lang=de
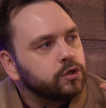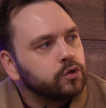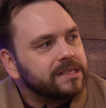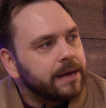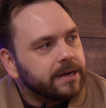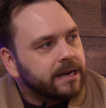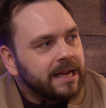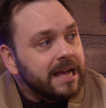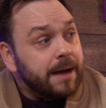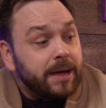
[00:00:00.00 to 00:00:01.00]
zusammen?
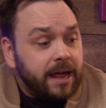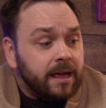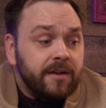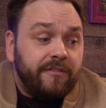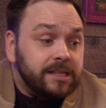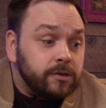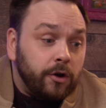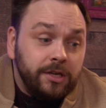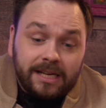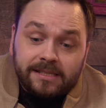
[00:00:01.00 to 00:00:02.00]
Aber hey, falls
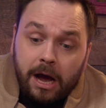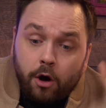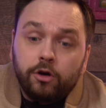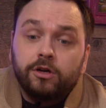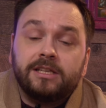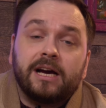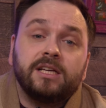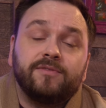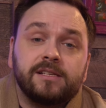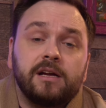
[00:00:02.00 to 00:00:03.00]
euch das auch noch nicht
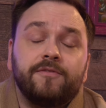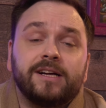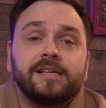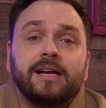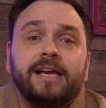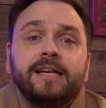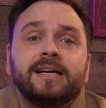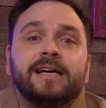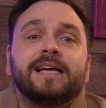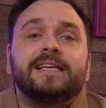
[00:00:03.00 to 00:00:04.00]
reicht, was Relevanz angeht,
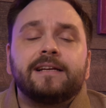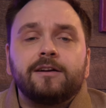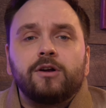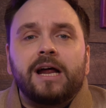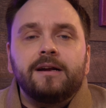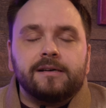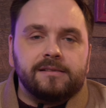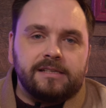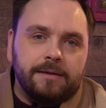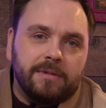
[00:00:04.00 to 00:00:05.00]
ich hätte noch ein
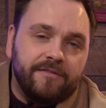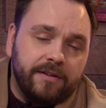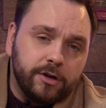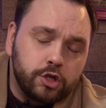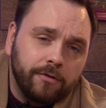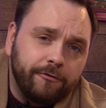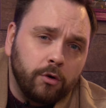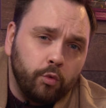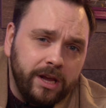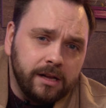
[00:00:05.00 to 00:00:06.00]
anderes Thema, wenn wir schon
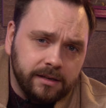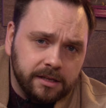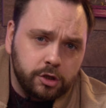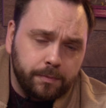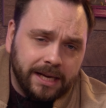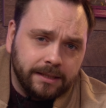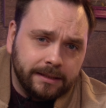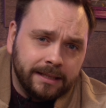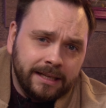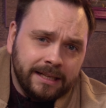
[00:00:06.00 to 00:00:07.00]
von Realness
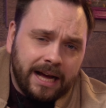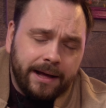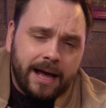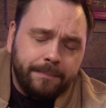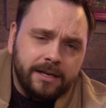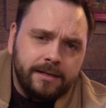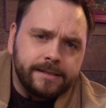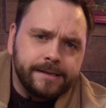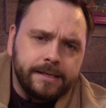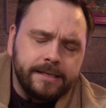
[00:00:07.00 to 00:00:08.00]
sprechen. Habt ihr
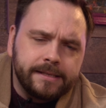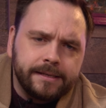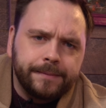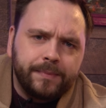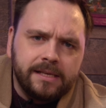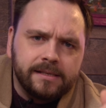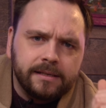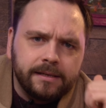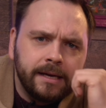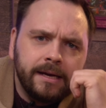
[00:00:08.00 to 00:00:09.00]
diese, diese,
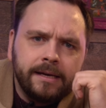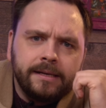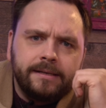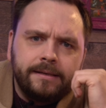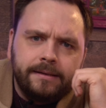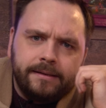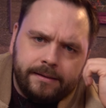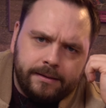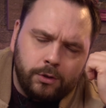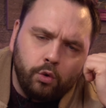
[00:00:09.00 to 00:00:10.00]
diese
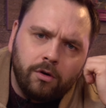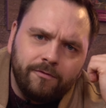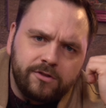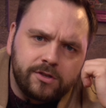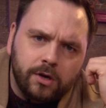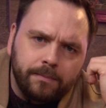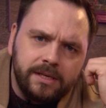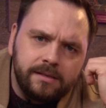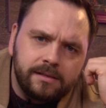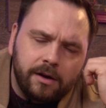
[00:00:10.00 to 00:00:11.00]

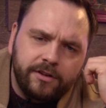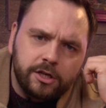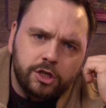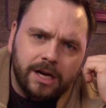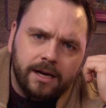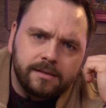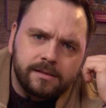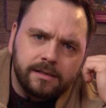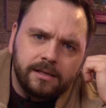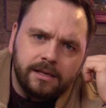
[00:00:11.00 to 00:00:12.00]
Zukunftszombies auf der
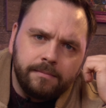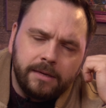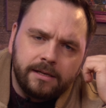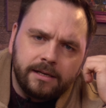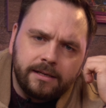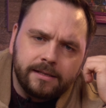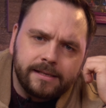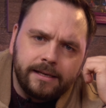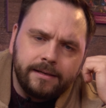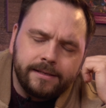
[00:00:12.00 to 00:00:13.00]
Straße im Internet
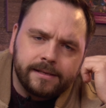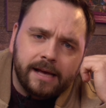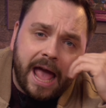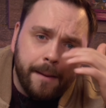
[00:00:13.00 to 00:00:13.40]
gesehen? Diese